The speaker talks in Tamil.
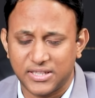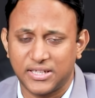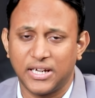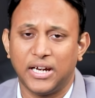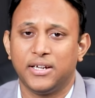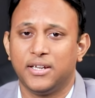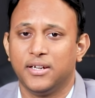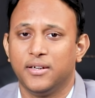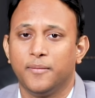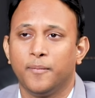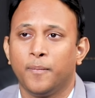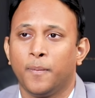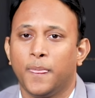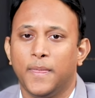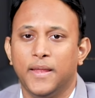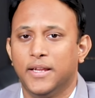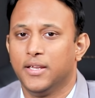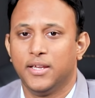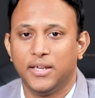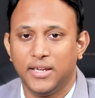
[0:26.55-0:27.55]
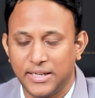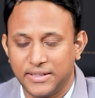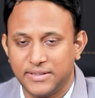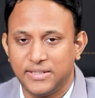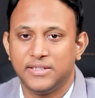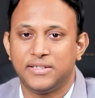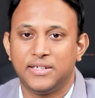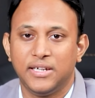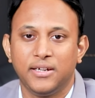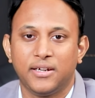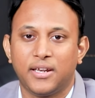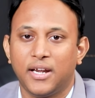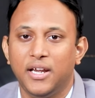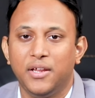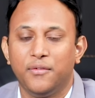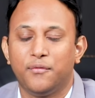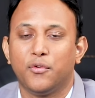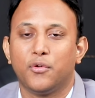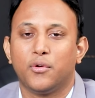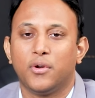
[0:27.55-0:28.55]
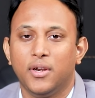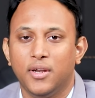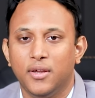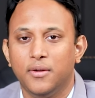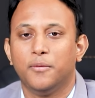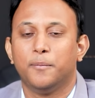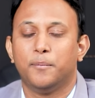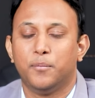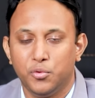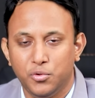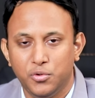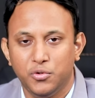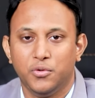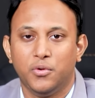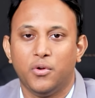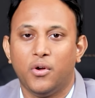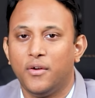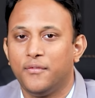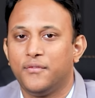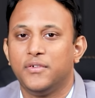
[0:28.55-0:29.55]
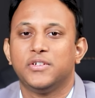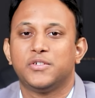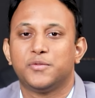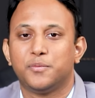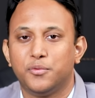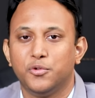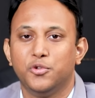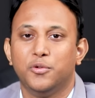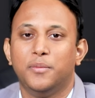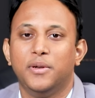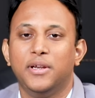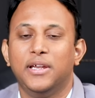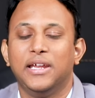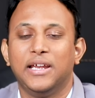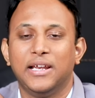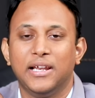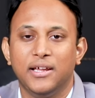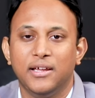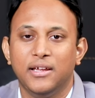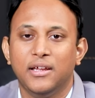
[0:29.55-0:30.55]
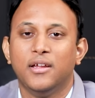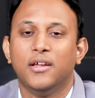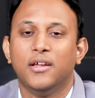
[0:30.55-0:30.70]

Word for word: ஸ்டார்டட் இது எக்ஸிஸ்டிங் ட்ரேடிங் ஃப்ளோர் இல்லை புது ஆஃபீஸ் புது பில்டிங்கில்